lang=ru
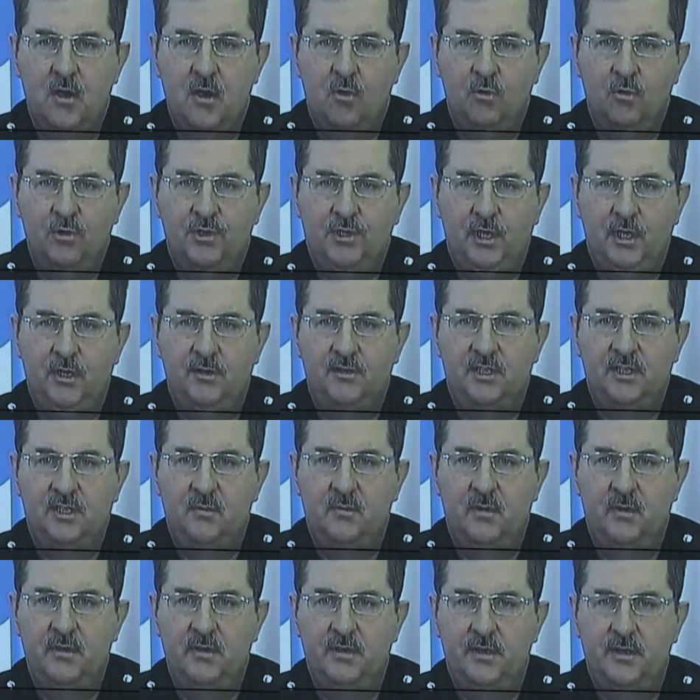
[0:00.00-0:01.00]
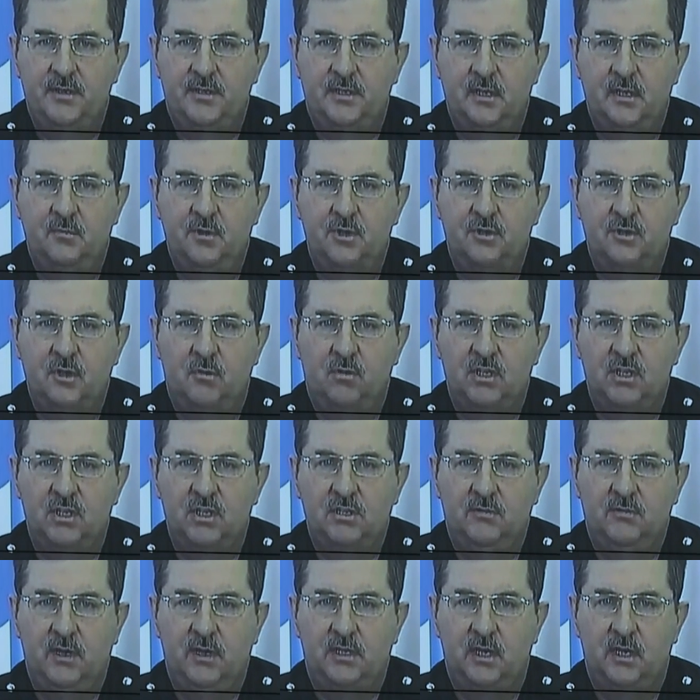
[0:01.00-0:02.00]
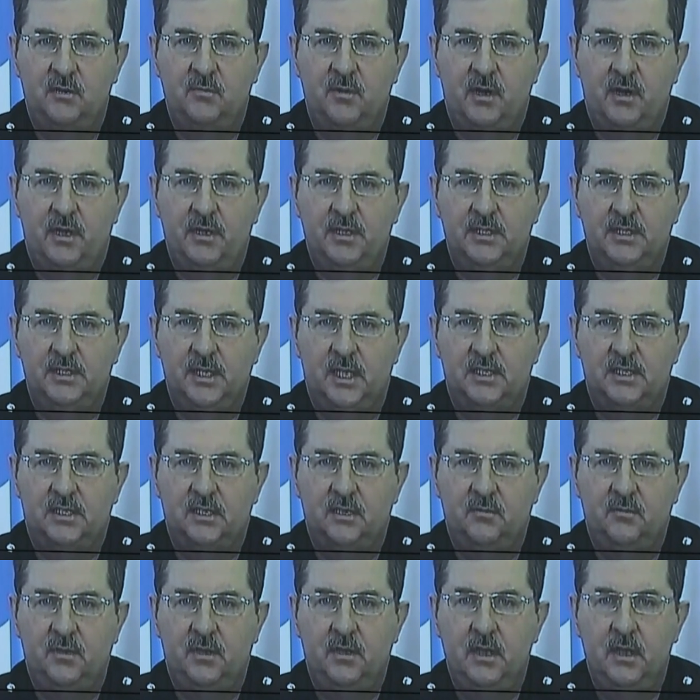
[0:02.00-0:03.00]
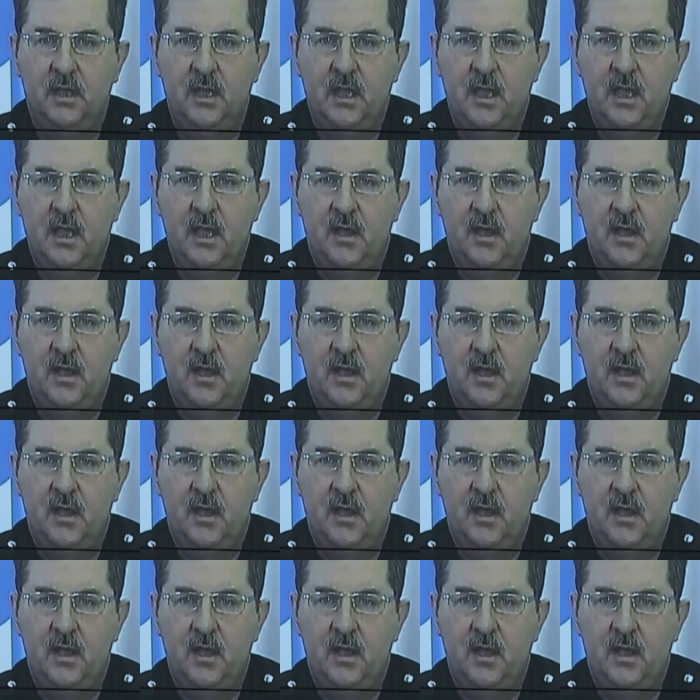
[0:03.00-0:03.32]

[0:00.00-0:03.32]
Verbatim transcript: усилить взаимодействие между образовательными организациями